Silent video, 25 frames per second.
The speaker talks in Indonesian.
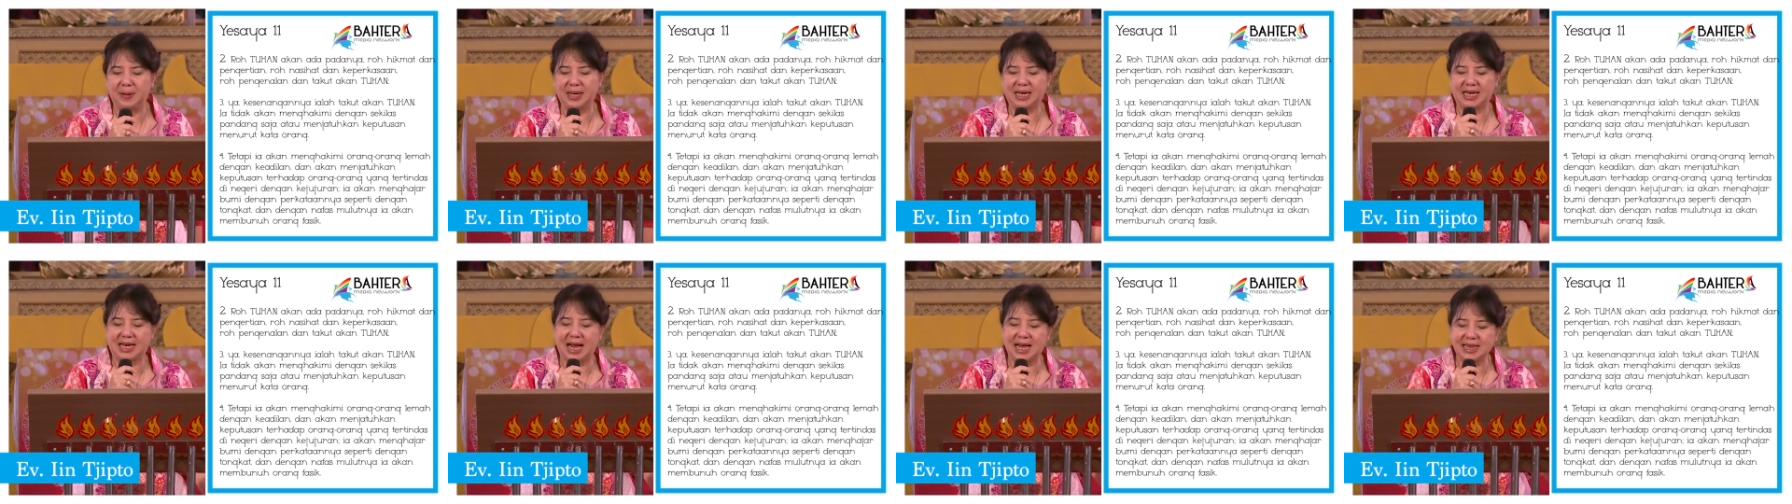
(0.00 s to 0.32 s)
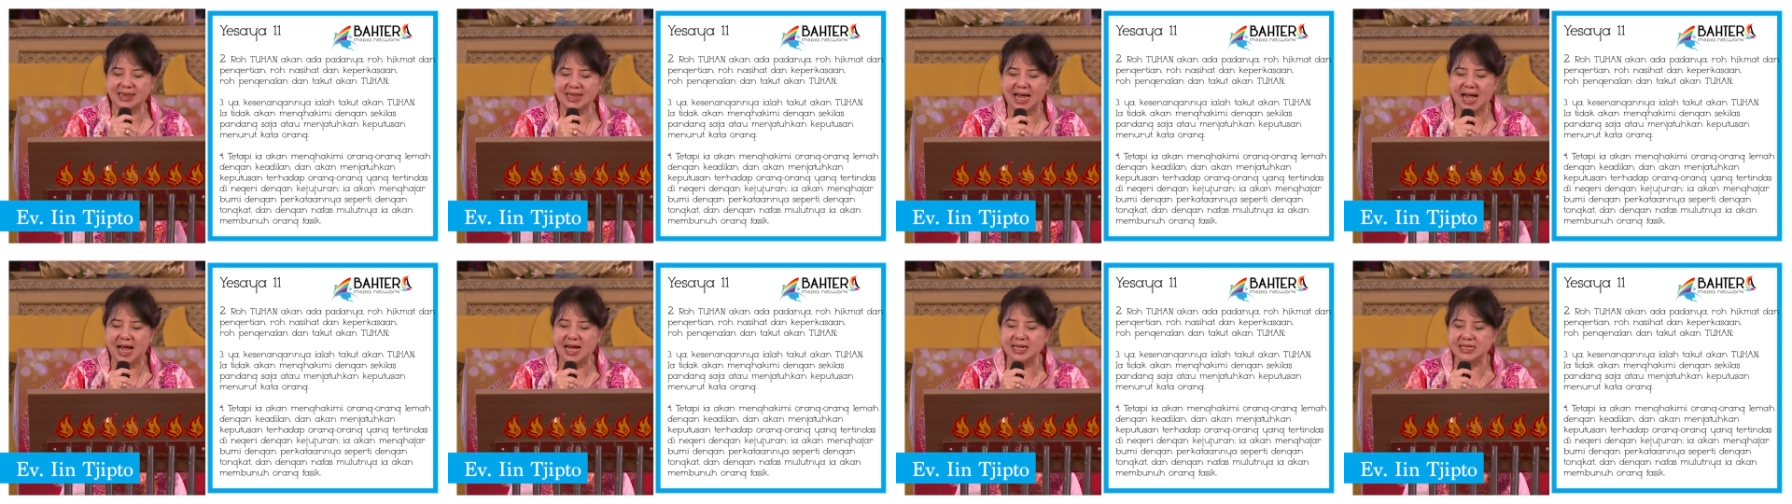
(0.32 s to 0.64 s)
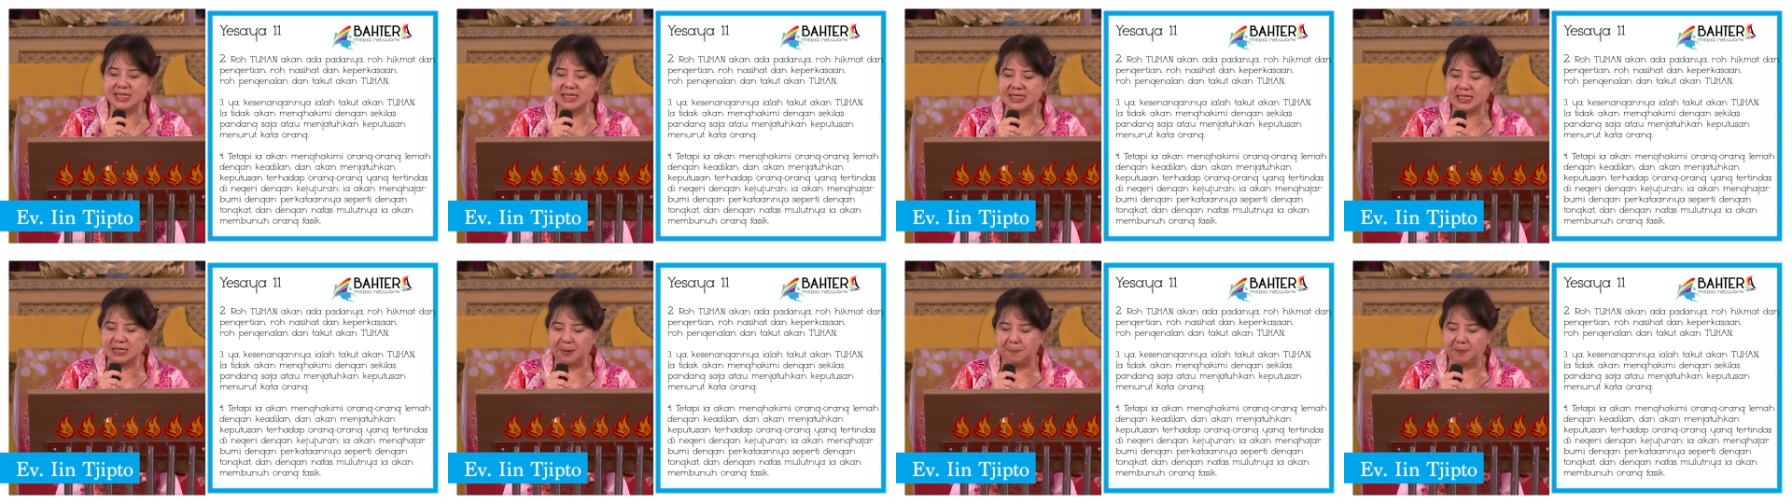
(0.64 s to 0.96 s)

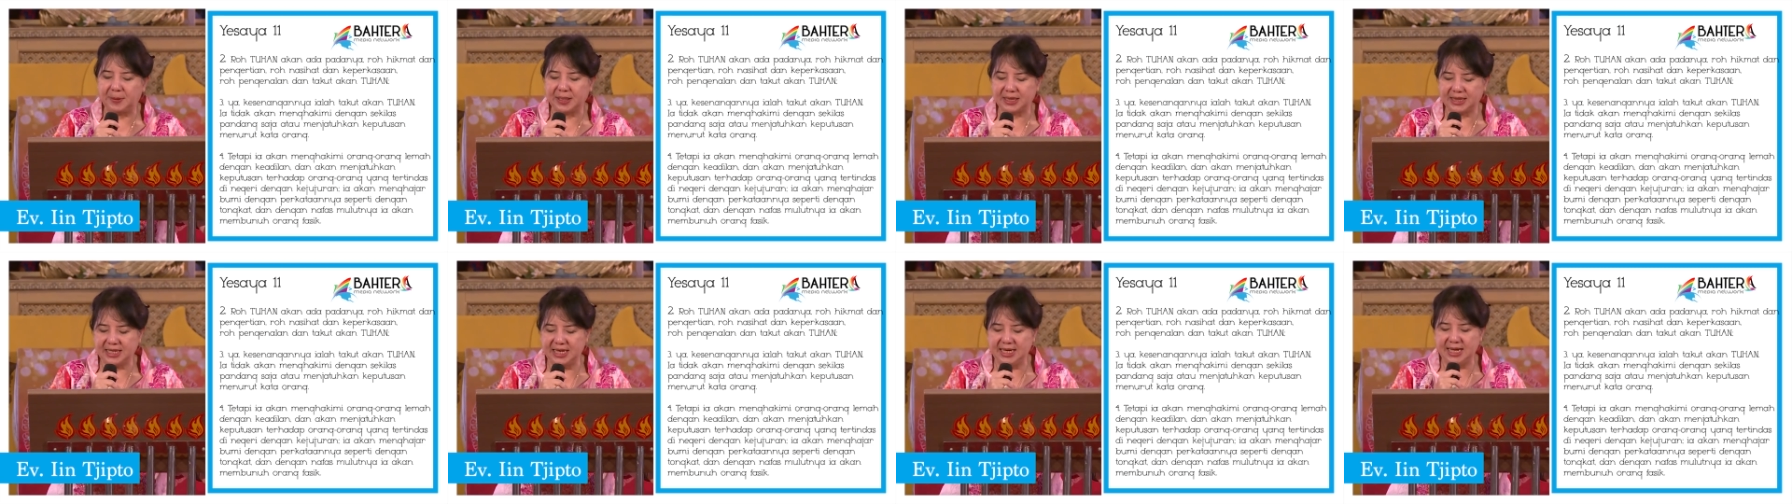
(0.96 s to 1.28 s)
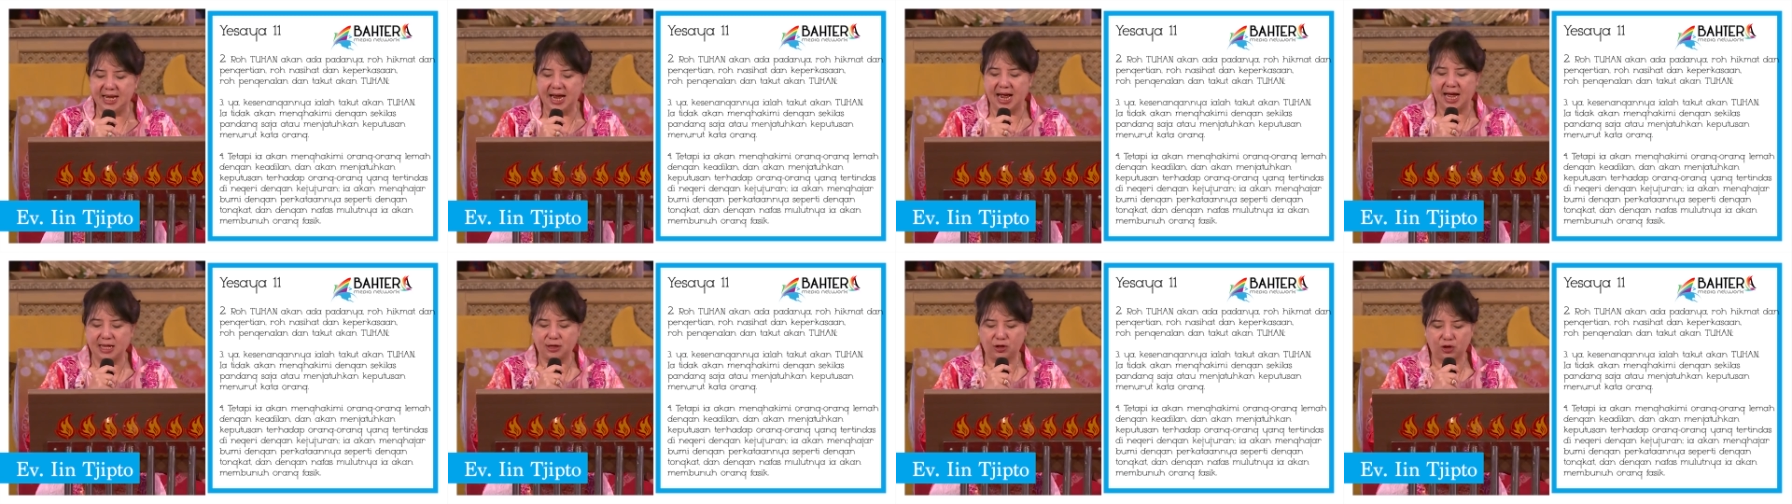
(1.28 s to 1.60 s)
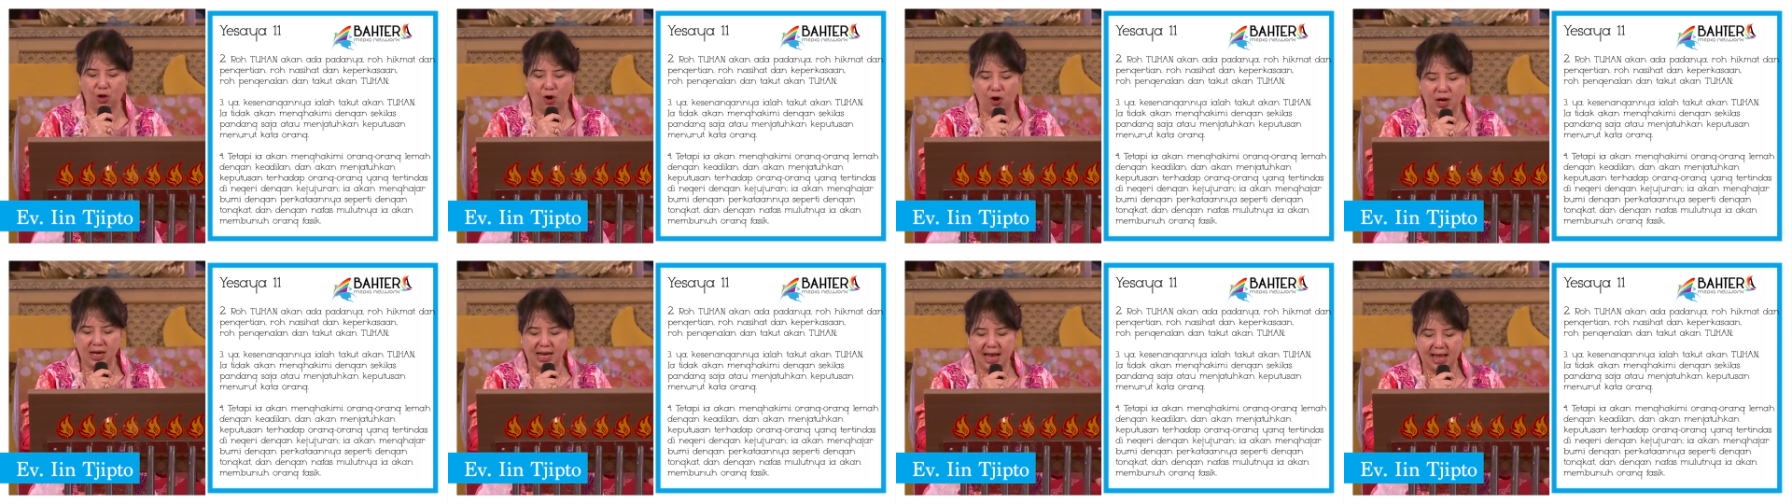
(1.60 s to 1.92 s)
perkataan seperti dengan
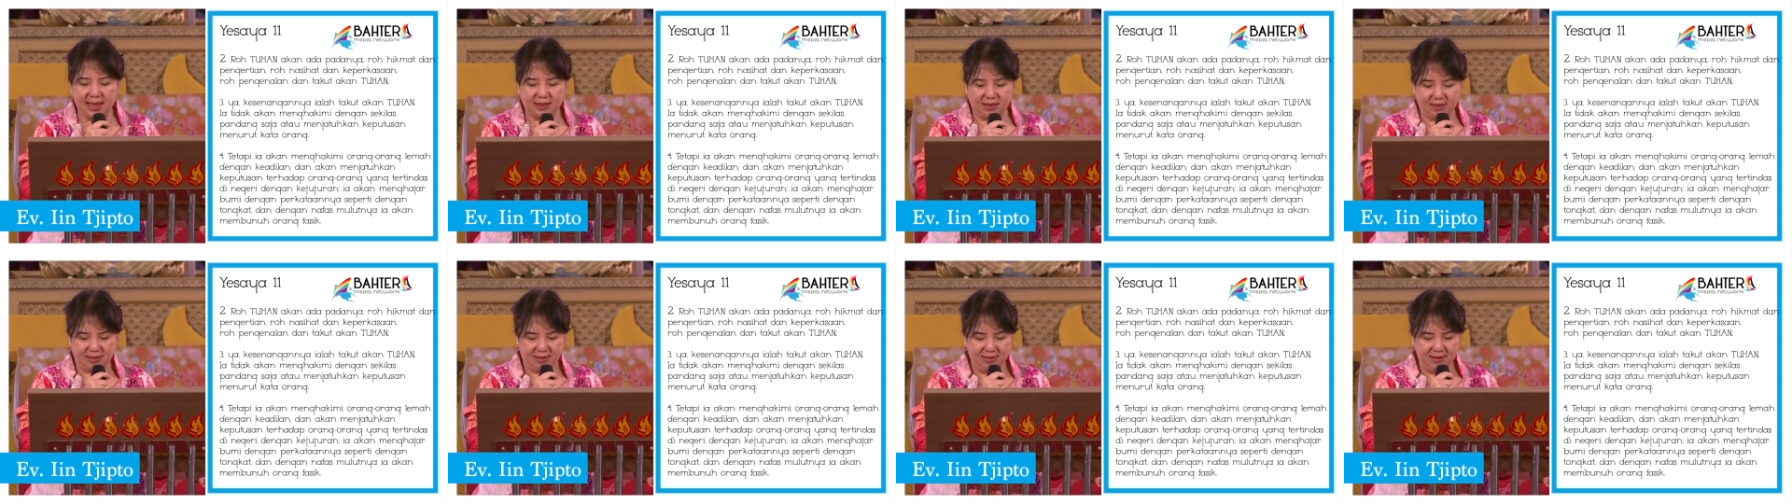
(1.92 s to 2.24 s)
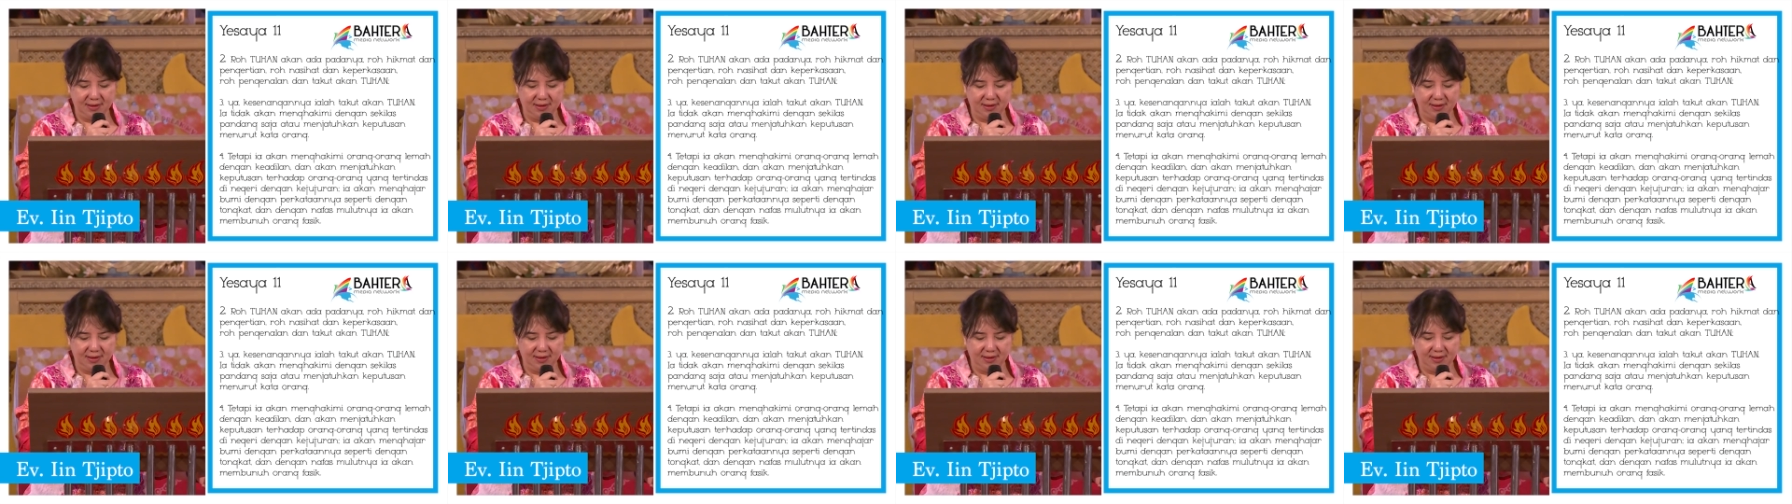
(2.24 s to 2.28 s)
tongkat.